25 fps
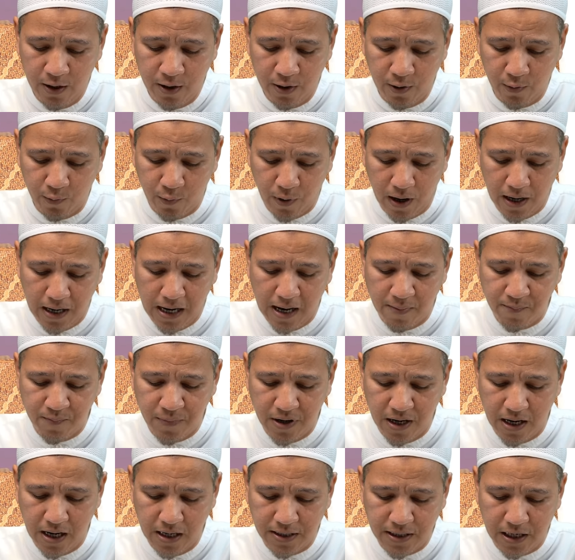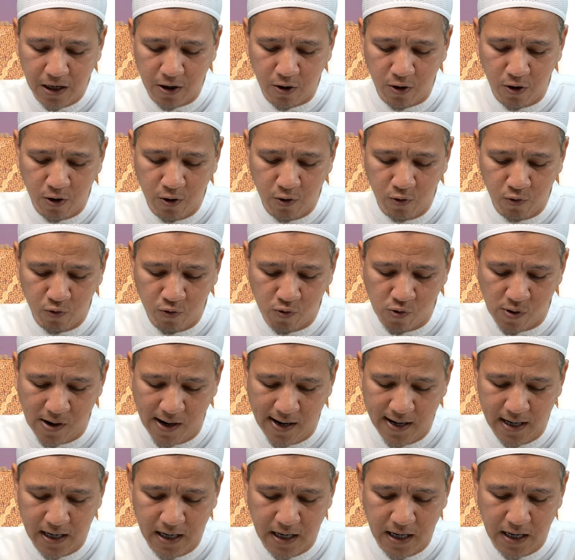Walamma dakhalu
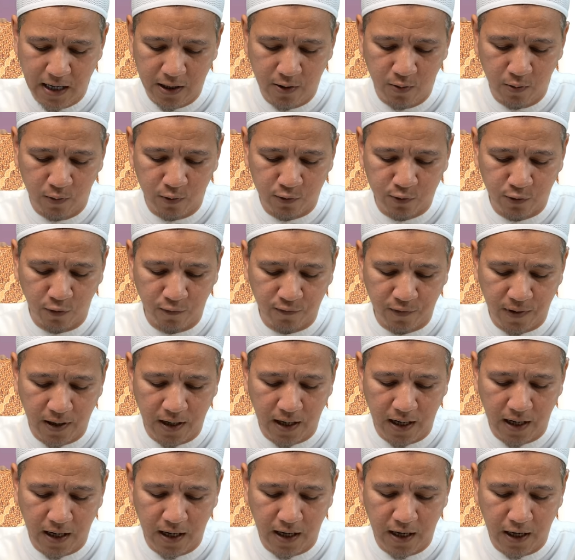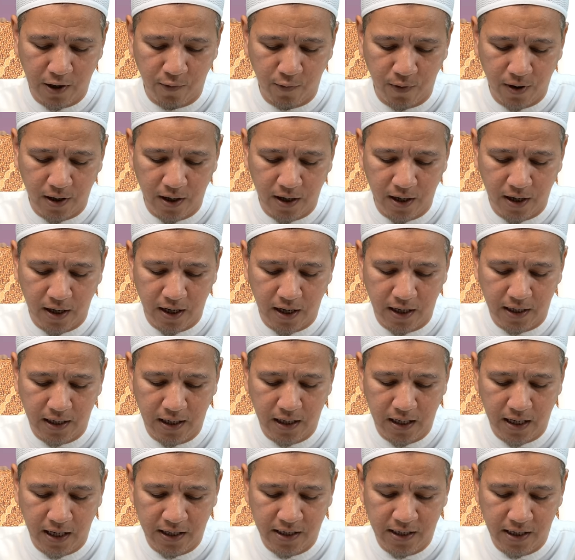ala Yusufa awa
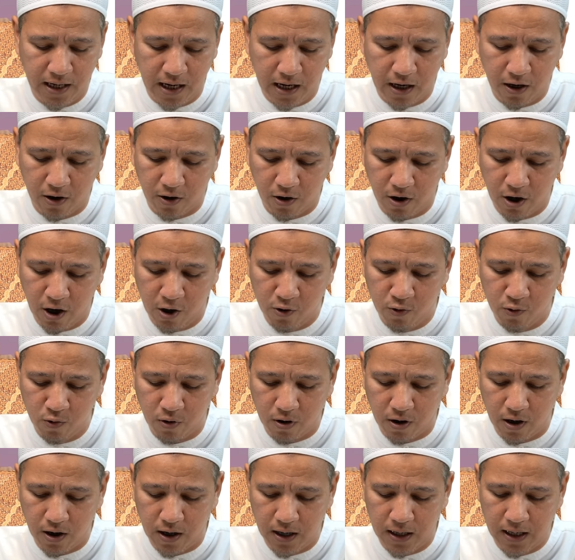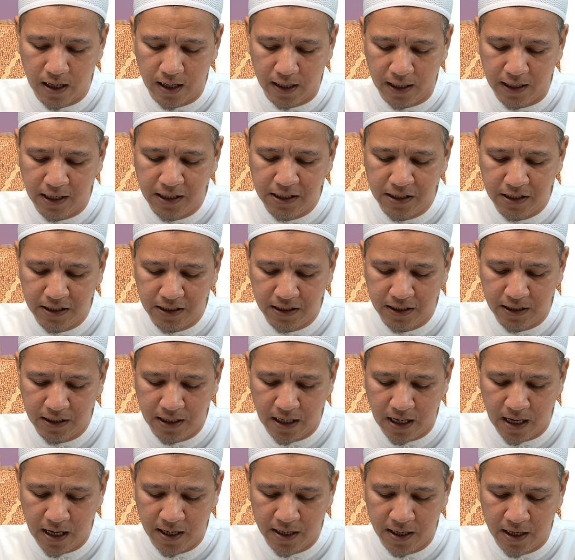ilaihi akhahu qala
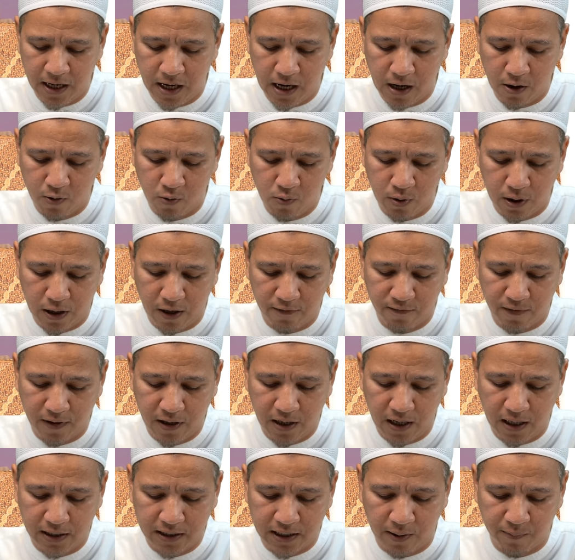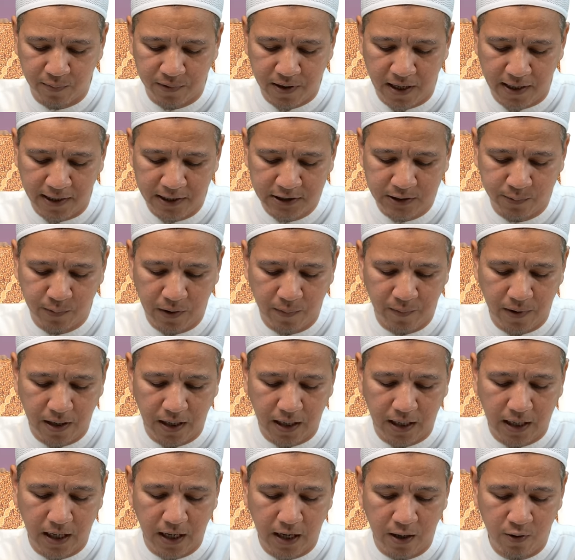inni ana akhuka fala tabta'is
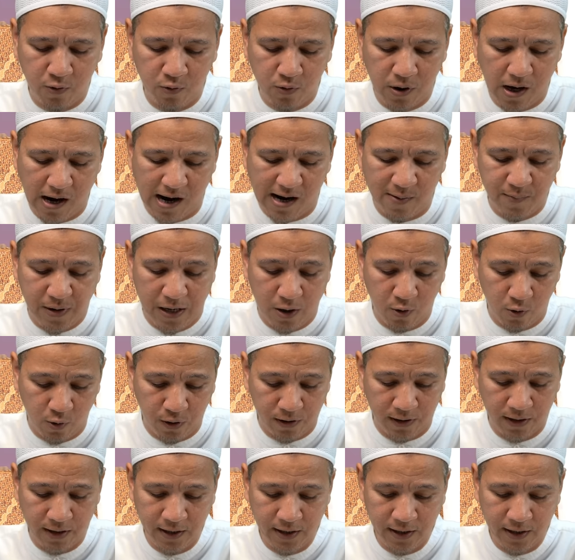bima kanu ya'malun.